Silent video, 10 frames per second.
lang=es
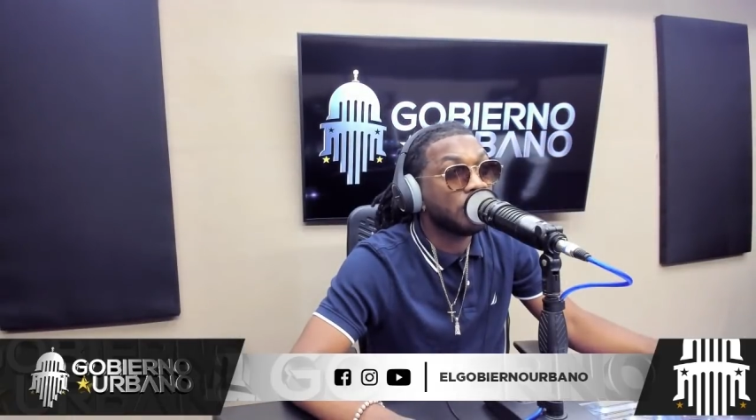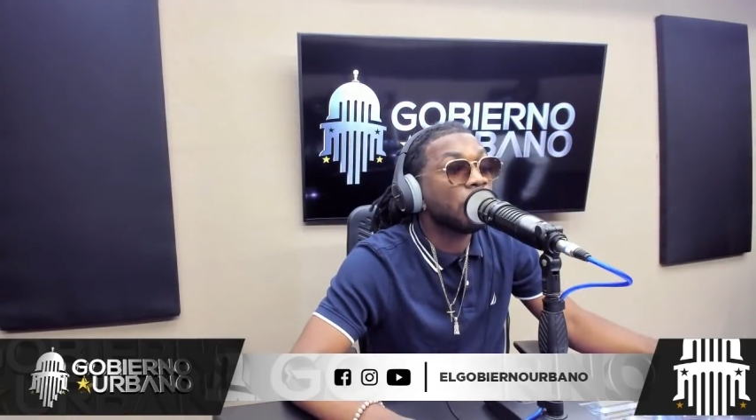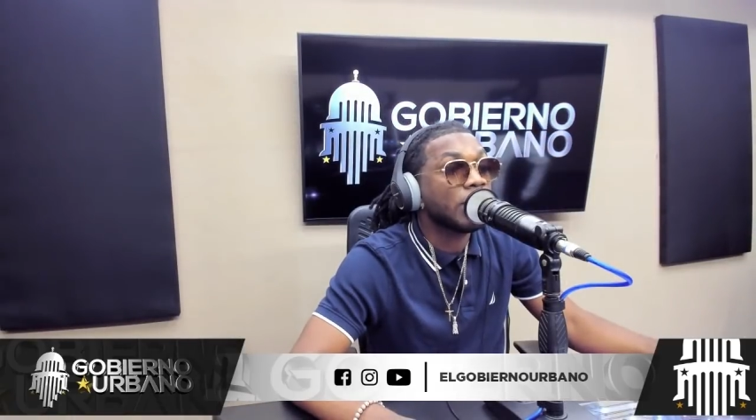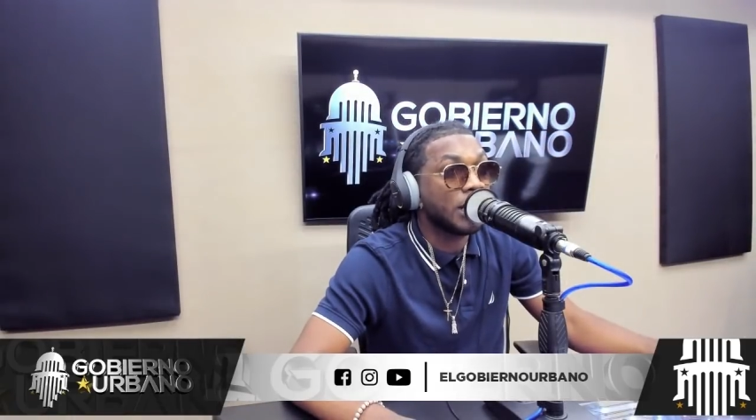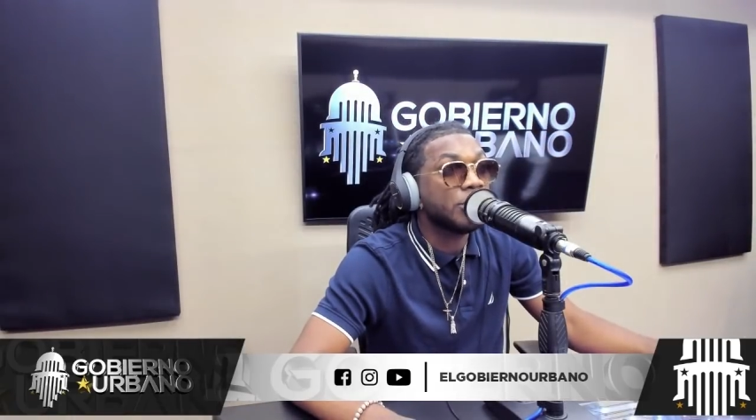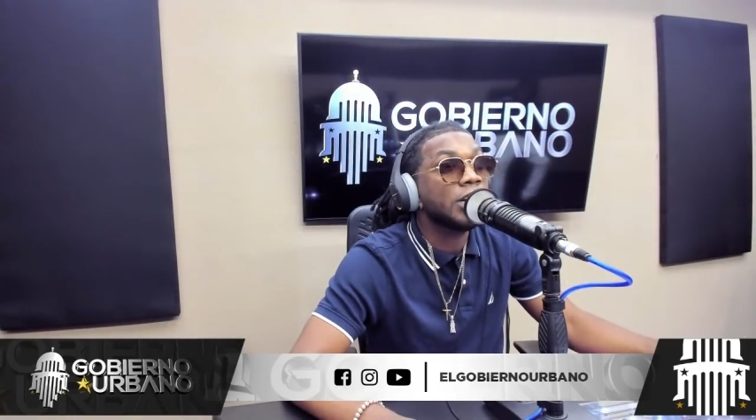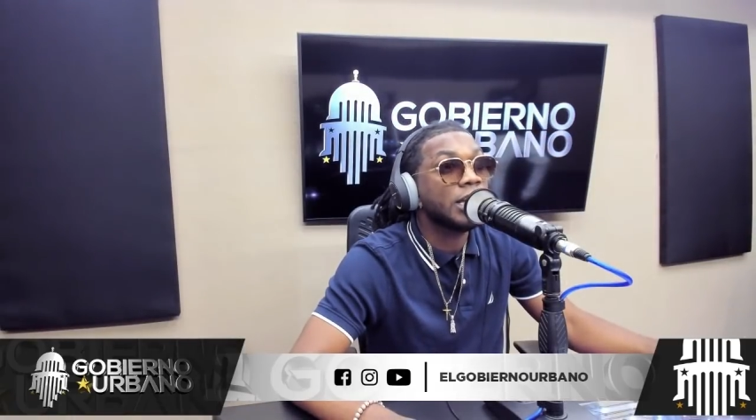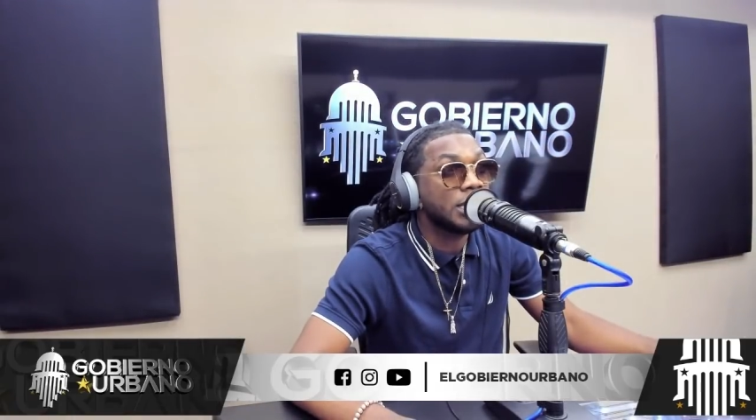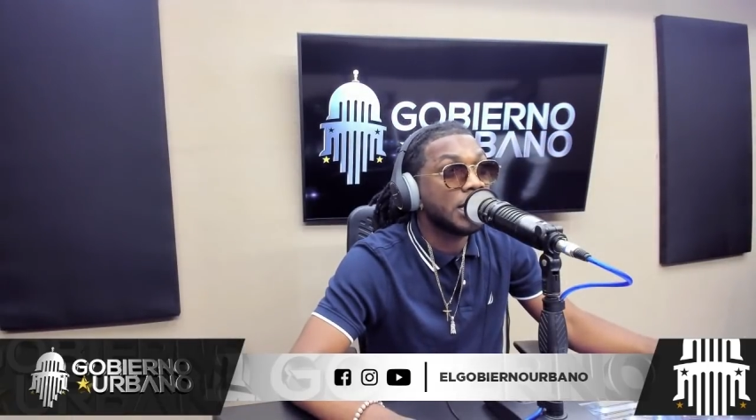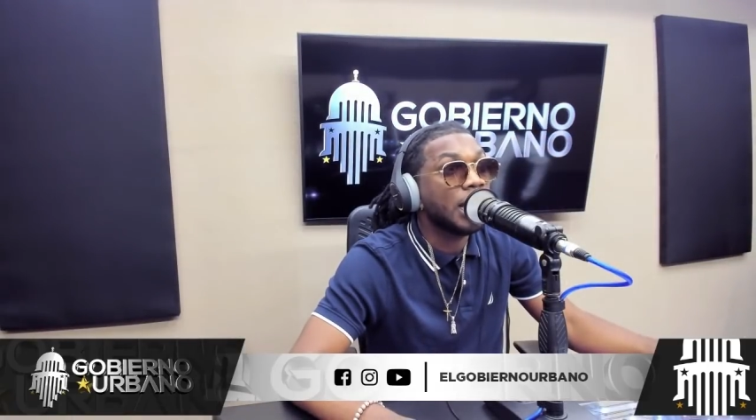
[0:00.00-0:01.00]
Fue que yo le
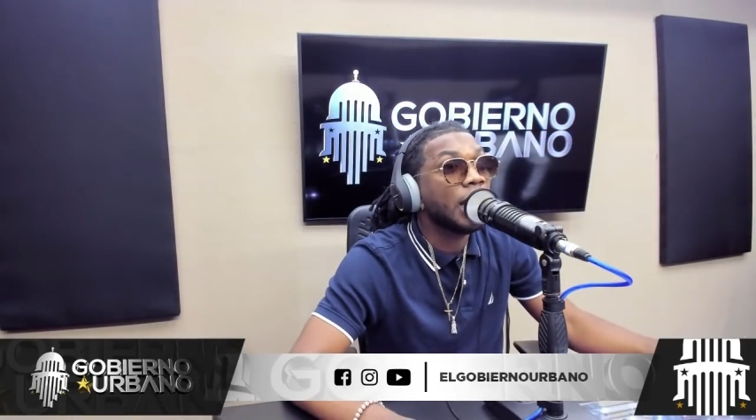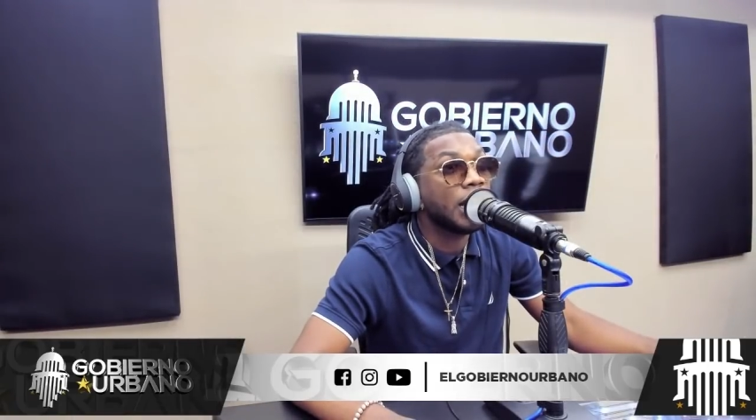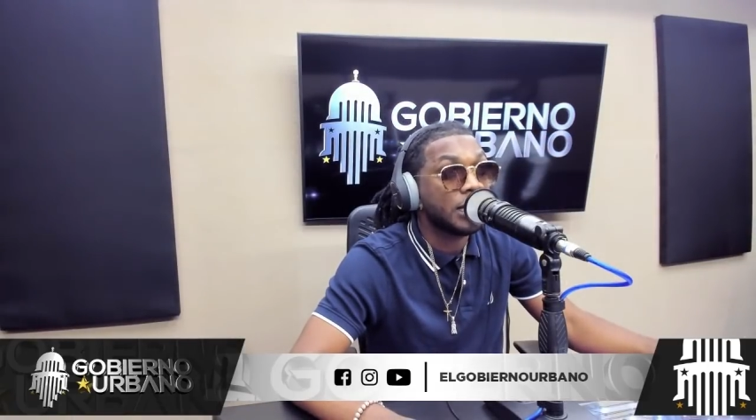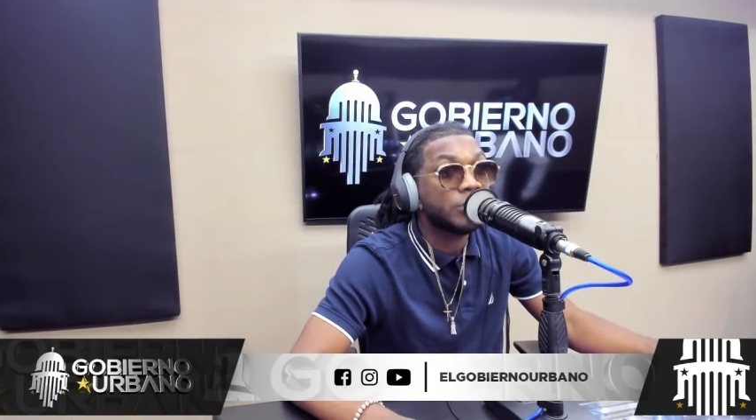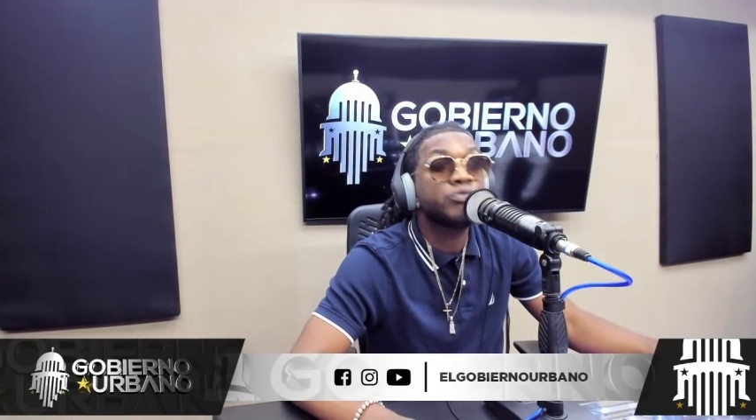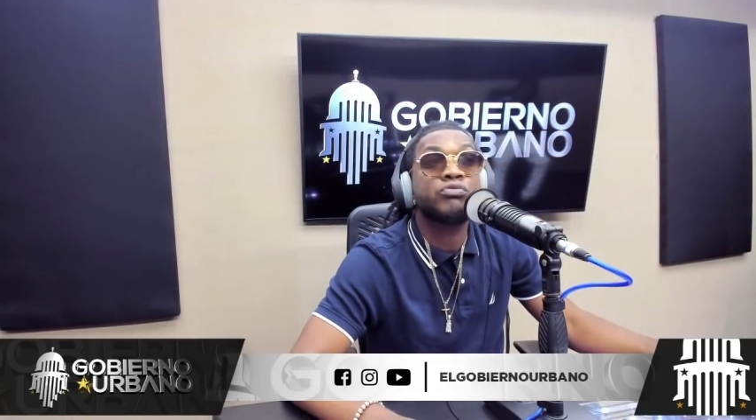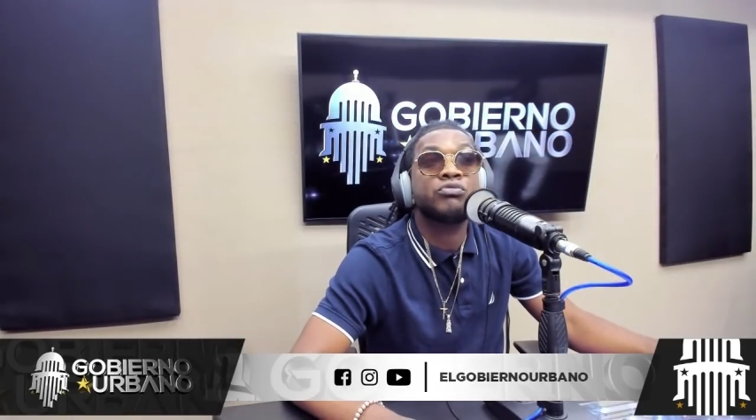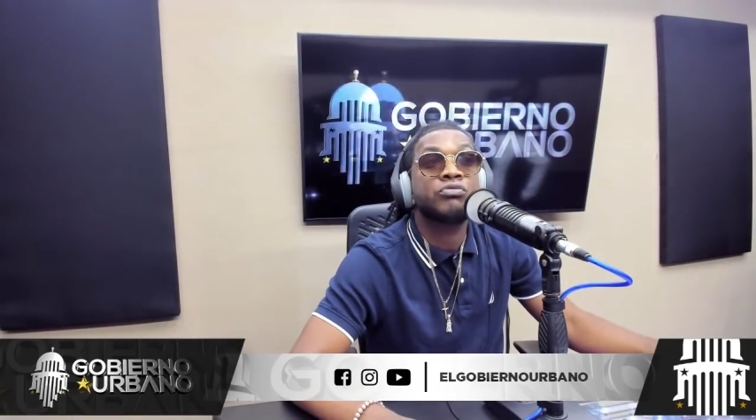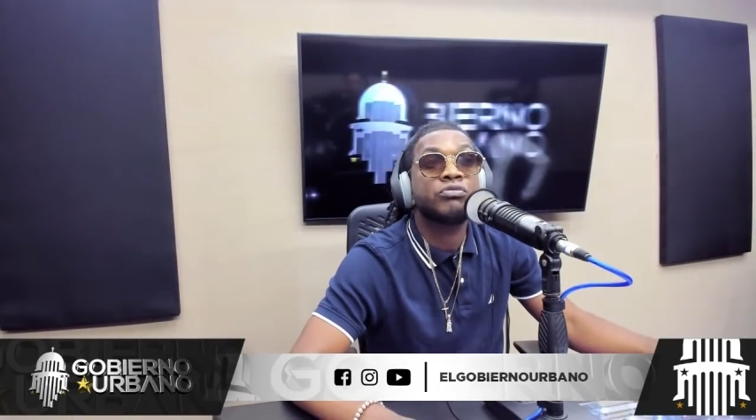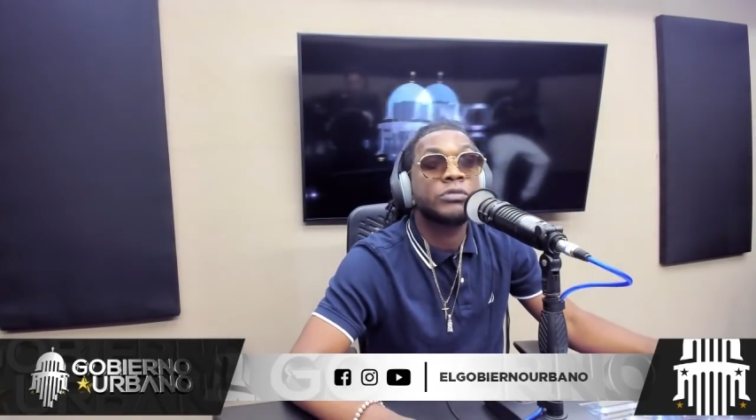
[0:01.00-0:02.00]
di eh,
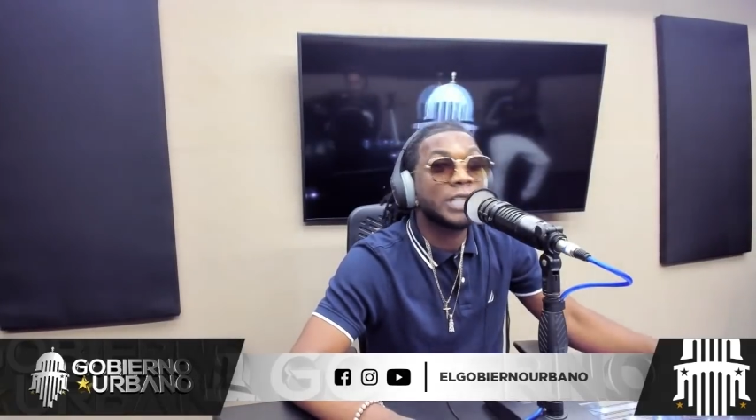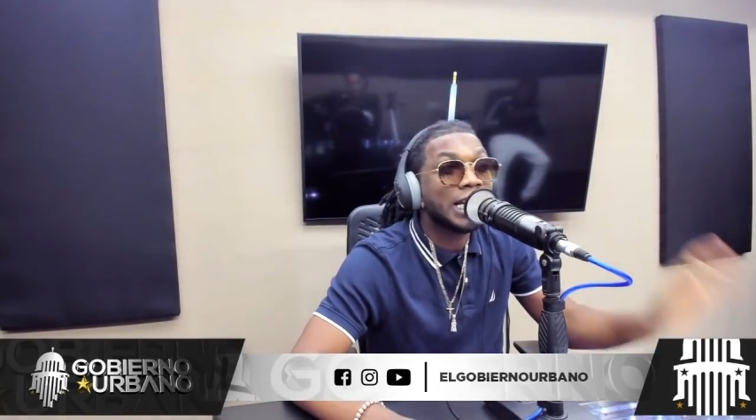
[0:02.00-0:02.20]
te